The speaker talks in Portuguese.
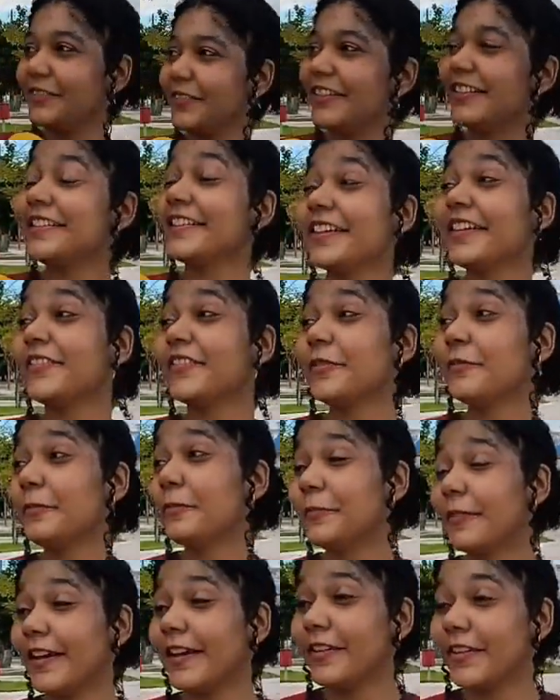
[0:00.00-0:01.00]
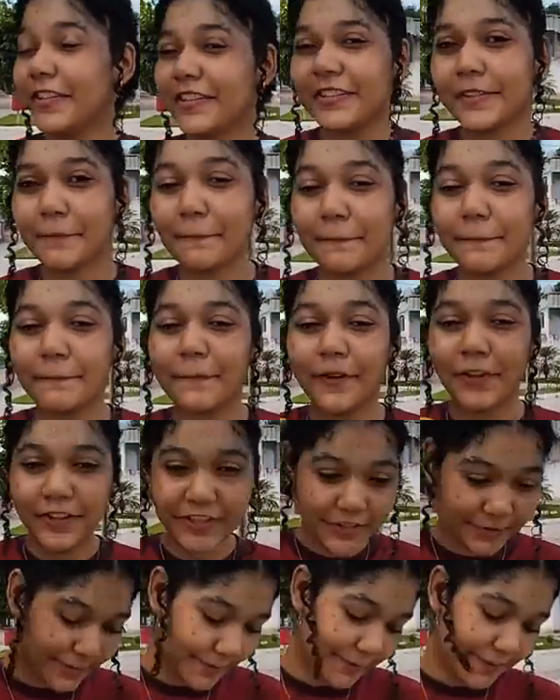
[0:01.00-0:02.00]
Então, vamos para a nossa
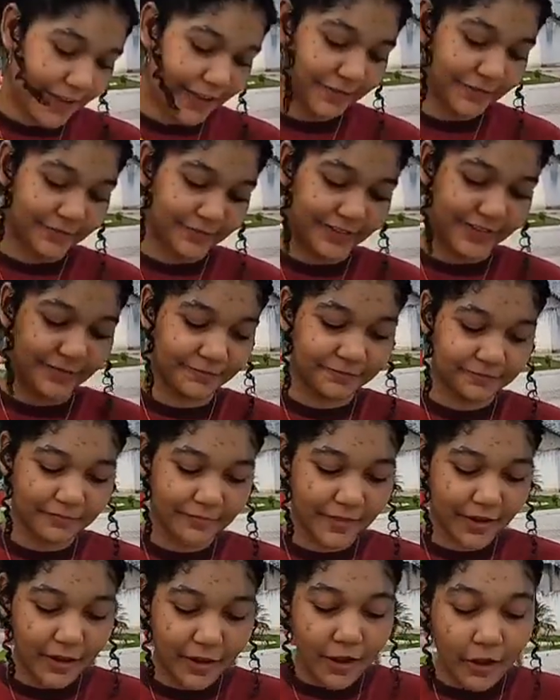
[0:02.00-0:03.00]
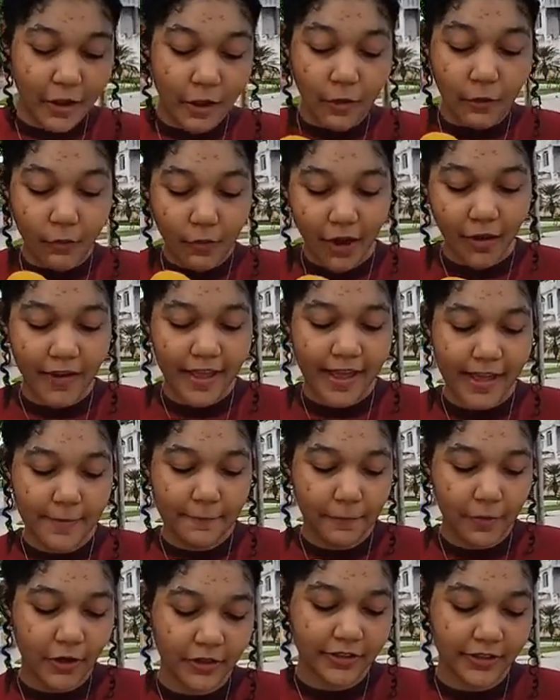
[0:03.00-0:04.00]
próxima pergunta. Qual é a
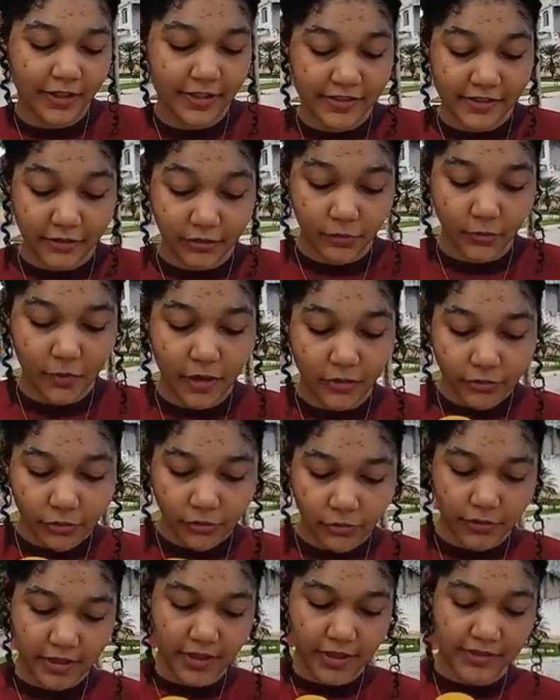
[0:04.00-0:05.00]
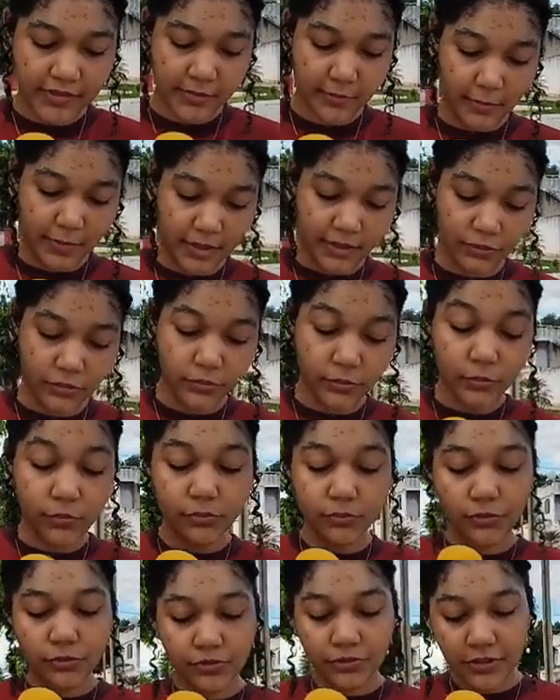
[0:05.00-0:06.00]
importância do autoconhecimento
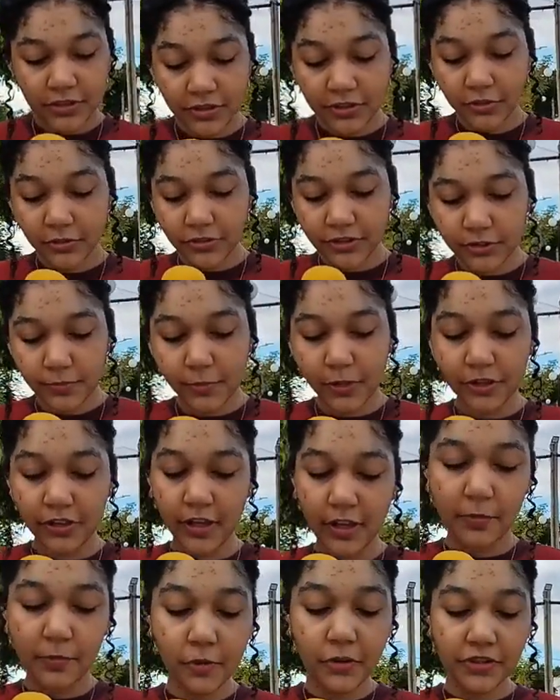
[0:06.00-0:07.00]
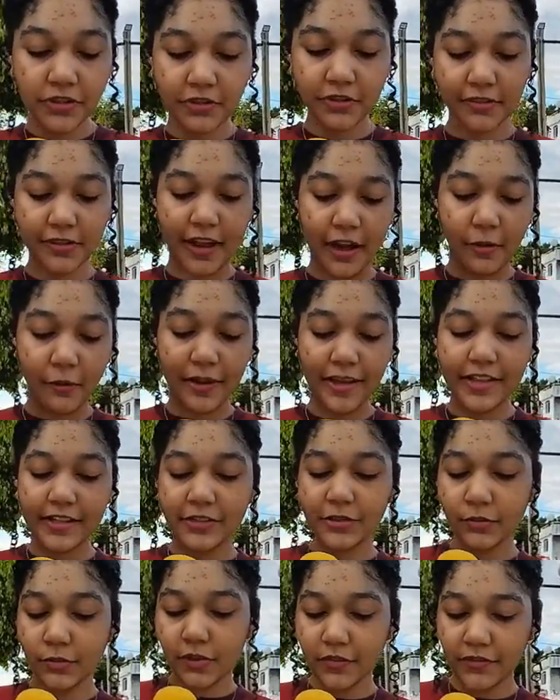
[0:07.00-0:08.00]
e do desbloqueio emocional em
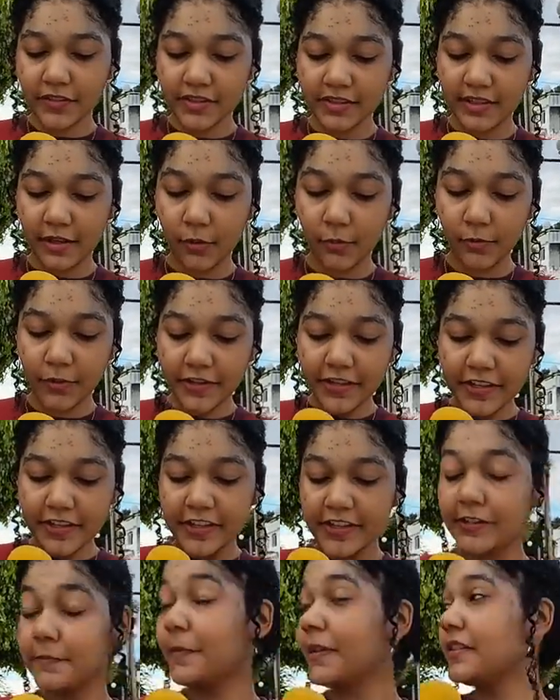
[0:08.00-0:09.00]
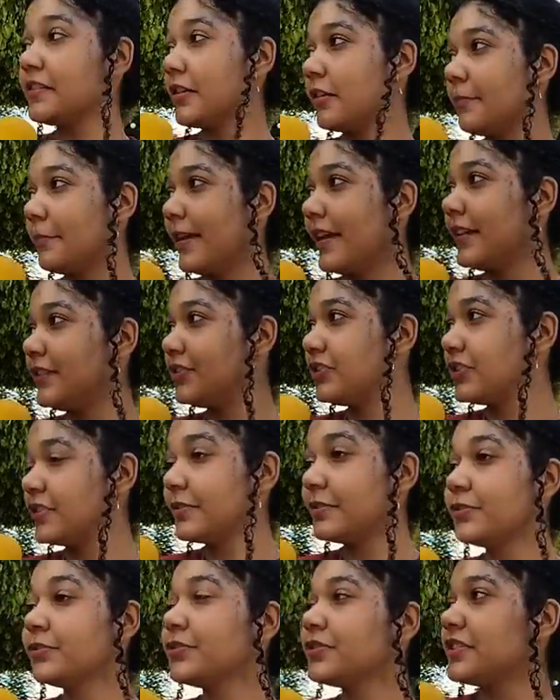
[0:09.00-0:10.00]
sua visão,
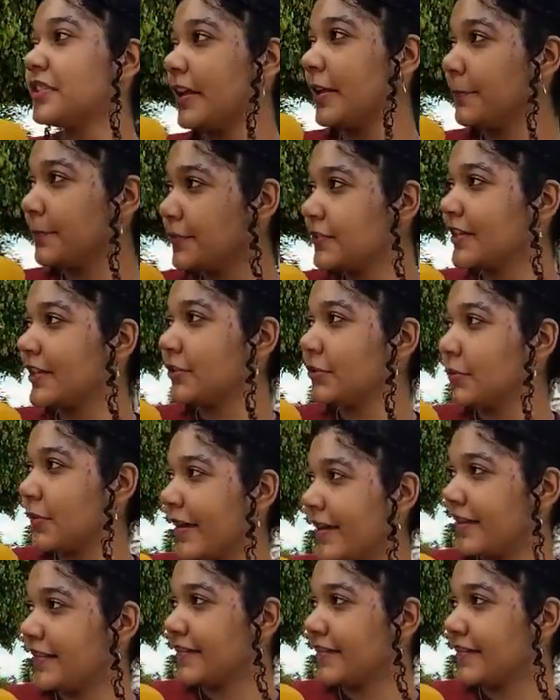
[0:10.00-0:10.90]
especialmente nos tempos atuais?